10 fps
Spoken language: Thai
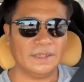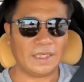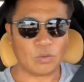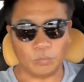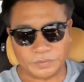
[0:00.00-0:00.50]

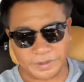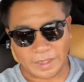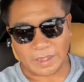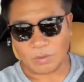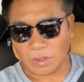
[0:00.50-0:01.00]
นะกลุ่มเสี่ย
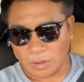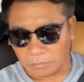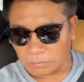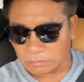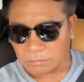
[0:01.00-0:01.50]
งเราก็
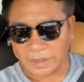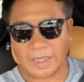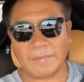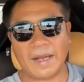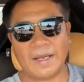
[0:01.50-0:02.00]
อย่า
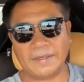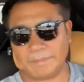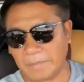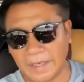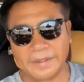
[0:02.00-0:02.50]
ให้มาอ
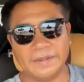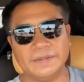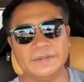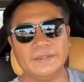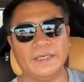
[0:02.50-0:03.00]
ย่าไป
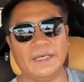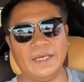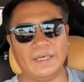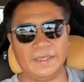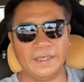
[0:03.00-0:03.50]
นะฮะ
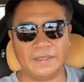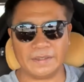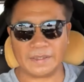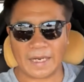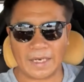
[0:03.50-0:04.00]
อันไหนที่หลีก
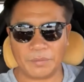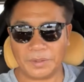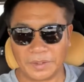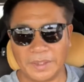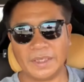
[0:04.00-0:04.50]
เลี่ยงได้เราห
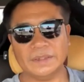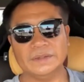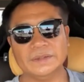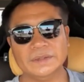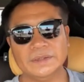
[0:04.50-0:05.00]
ลีกเลี่ยง
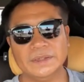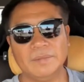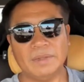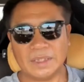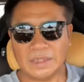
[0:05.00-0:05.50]

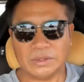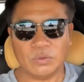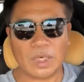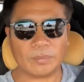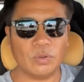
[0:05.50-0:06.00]
มันขึ้นอ
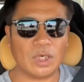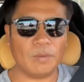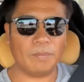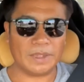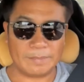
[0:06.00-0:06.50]
ยู่กับตัวเรา
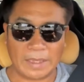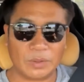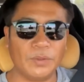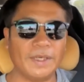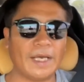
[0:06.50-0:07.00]
ปฏิบัติ
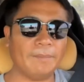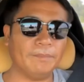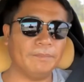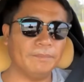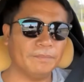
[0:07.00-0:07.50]
ด้วยนะครับ
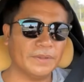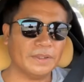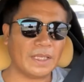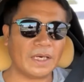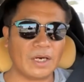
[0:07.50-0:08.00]

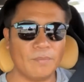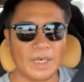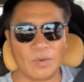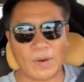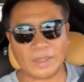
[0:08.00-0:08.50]
ถ้าเราไม่
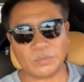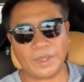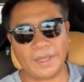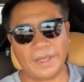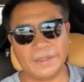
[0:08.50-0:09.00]
ระวังตัว
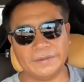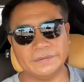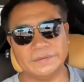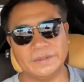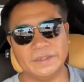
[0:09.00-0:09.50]
เอง
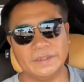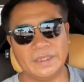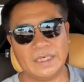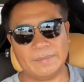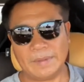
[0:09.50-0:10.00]

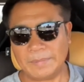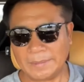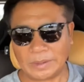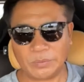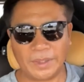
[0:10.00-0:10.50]
แล้วไม่ป
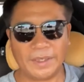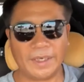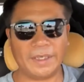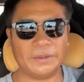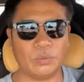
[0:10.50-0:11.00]
ฏิบัติตัวเอง
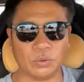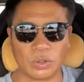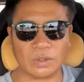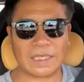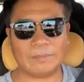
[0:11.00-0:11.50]
ให้ถูก
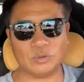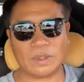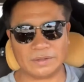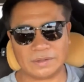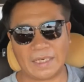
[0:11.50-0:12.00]
ต้องตามสุ
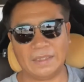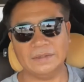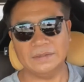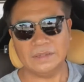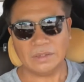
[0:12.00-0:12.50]
ขลักษณะ
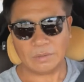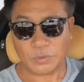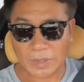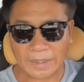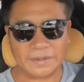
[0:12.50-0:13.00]
ก็มี
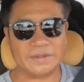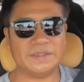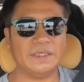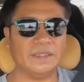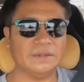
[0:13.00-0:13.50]
โอกาสติด
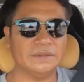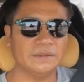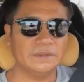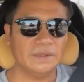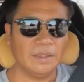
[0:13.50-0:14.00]
เชื้อ
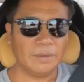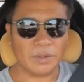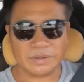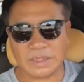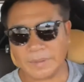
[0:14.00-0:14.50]
พี่น้
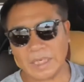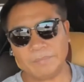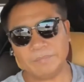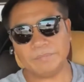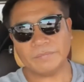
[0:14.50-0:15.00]
องเชื่อไหมครับ
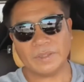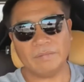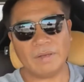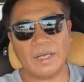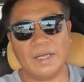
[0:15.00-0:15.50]

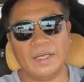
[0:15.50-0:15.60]
ว่า